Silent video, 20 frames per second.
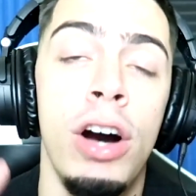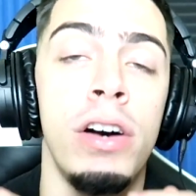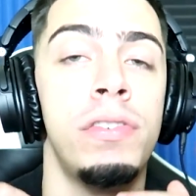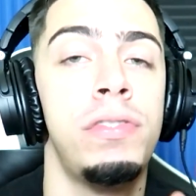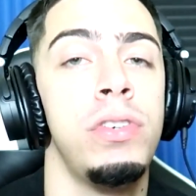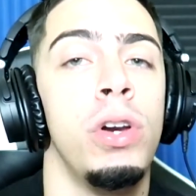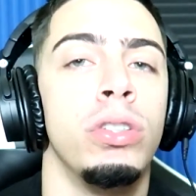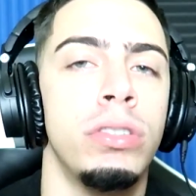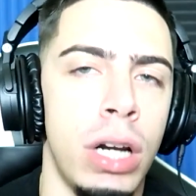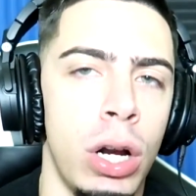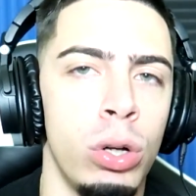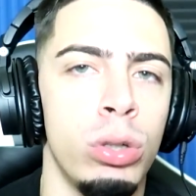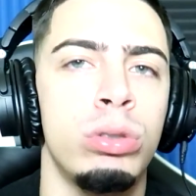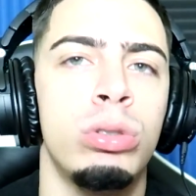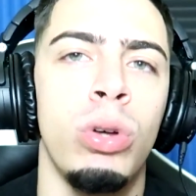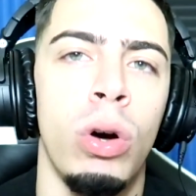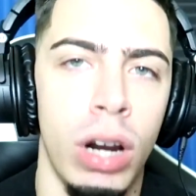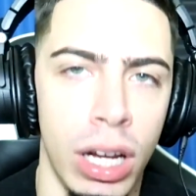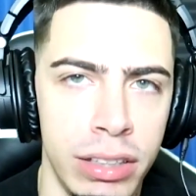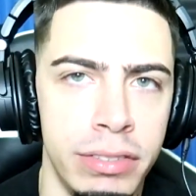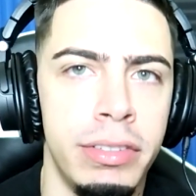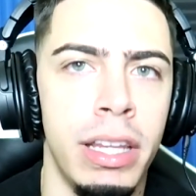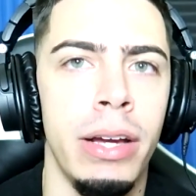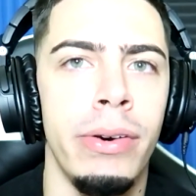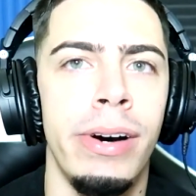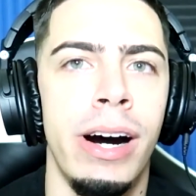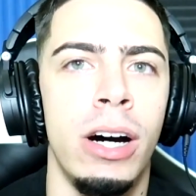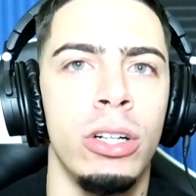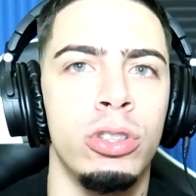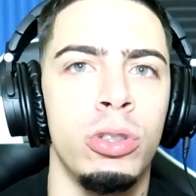Flow traductor
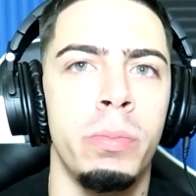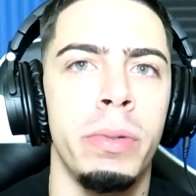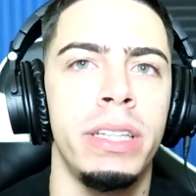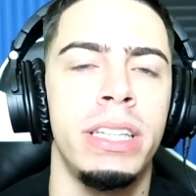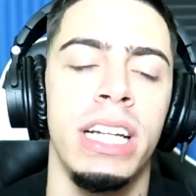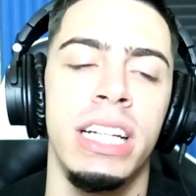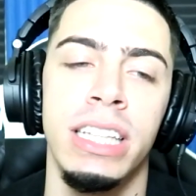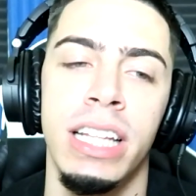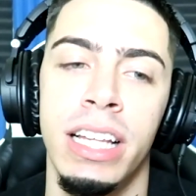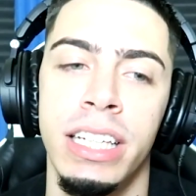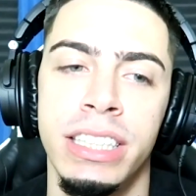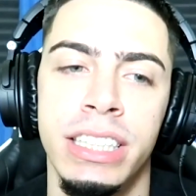activado, tú me entiendes.